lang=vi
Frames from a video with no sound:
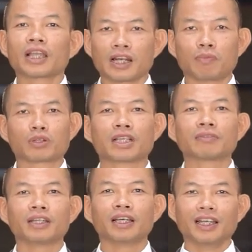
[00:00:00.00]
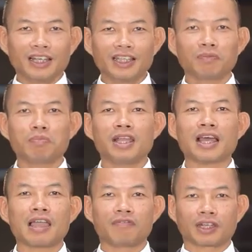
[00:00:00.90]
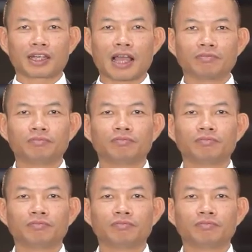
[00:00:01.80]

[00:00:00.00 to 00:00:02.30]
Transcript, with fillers: thành lập một charter lớn nhất BNI Việt Nam.